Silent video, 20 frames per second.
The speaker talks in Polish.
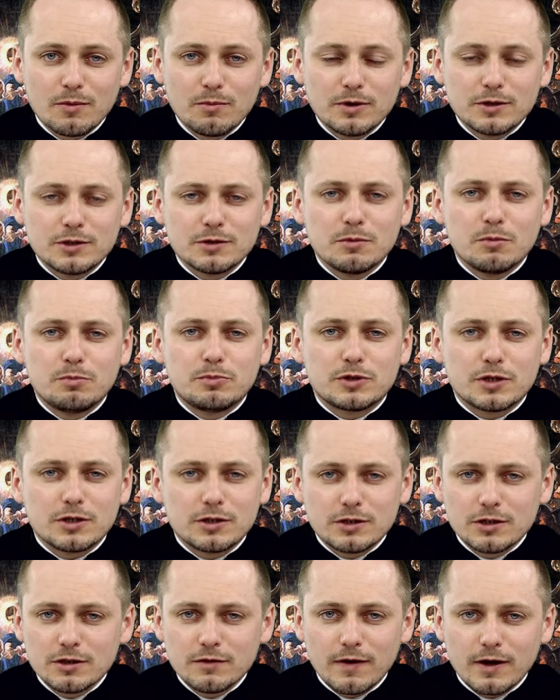będziemy
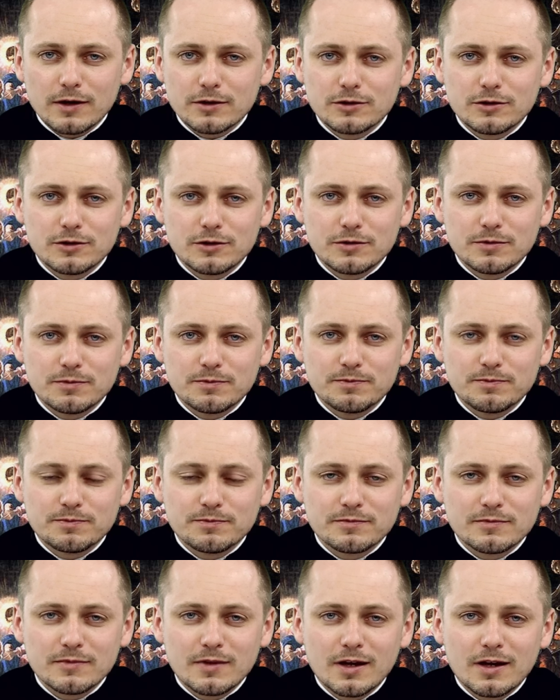przeżywać,
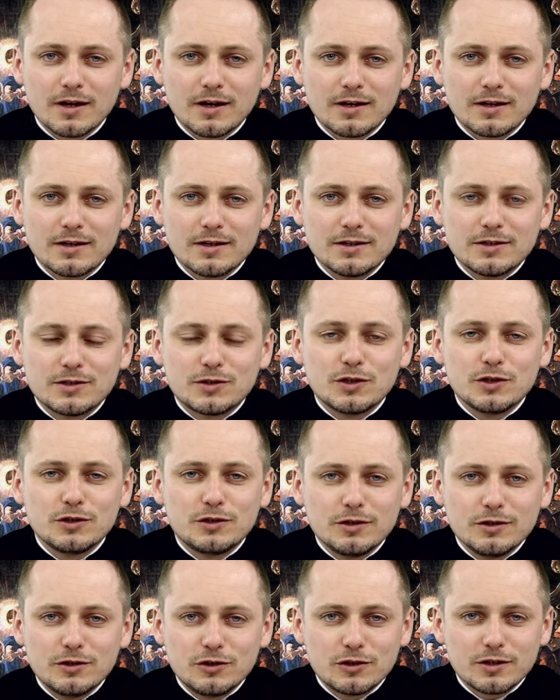
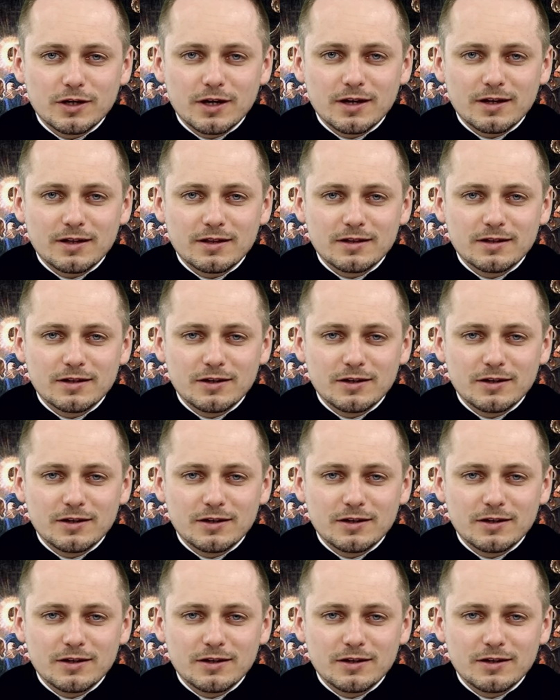sycić się